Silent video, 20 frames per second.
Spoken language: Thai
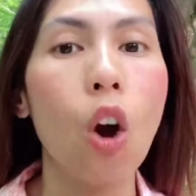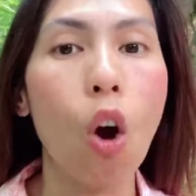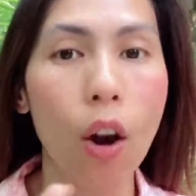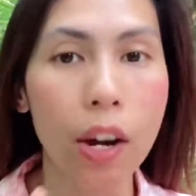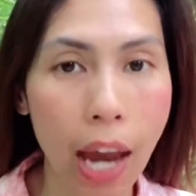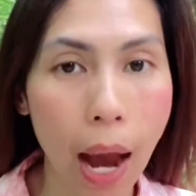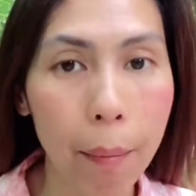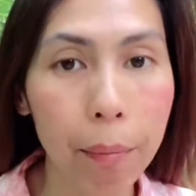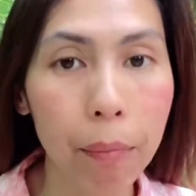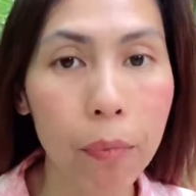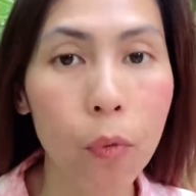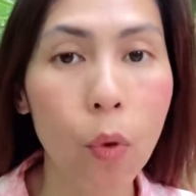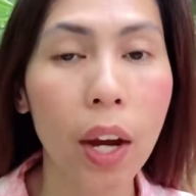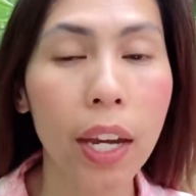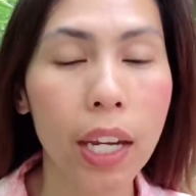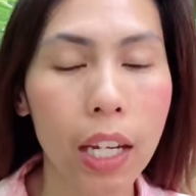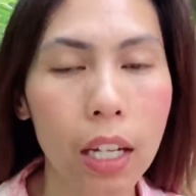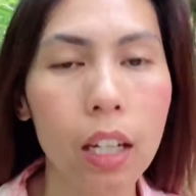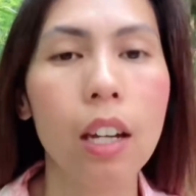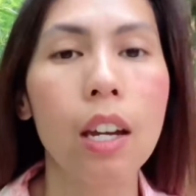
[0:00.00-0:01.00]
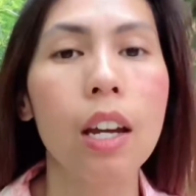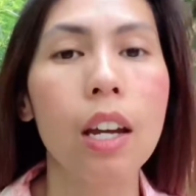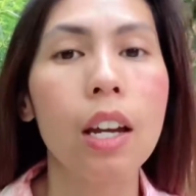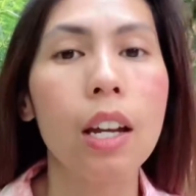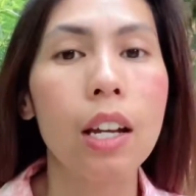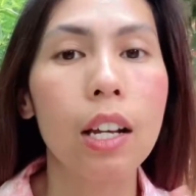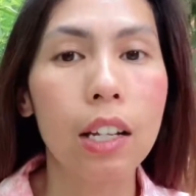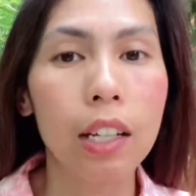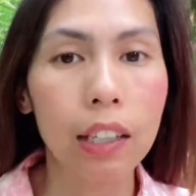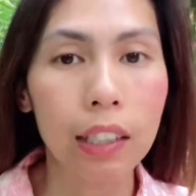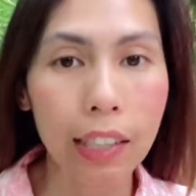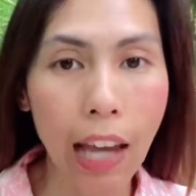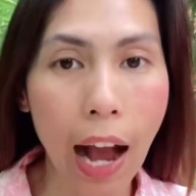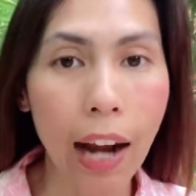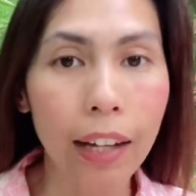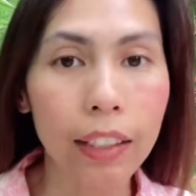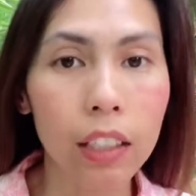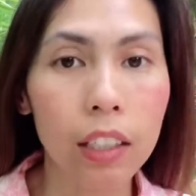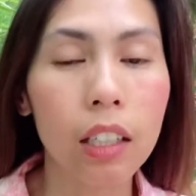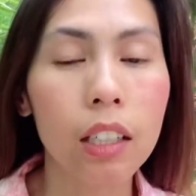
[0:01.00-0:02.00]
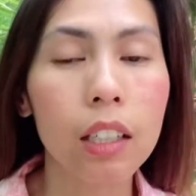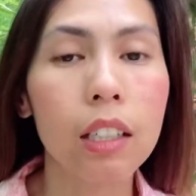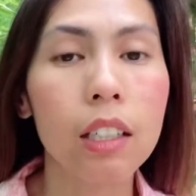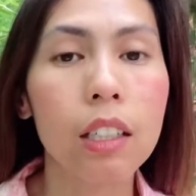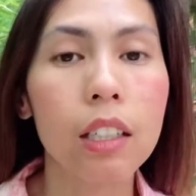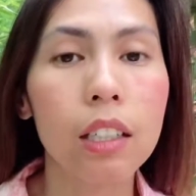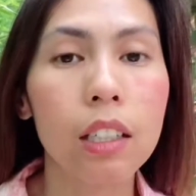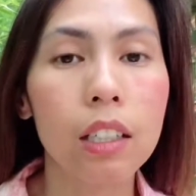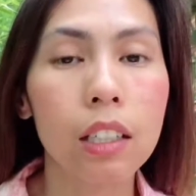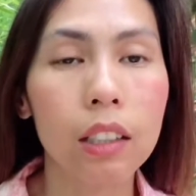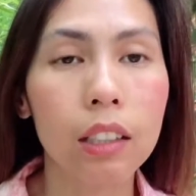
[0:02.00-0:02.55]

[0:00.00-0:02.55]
ขอย้ำไว้อีกอย่างหนึ่งก็คือ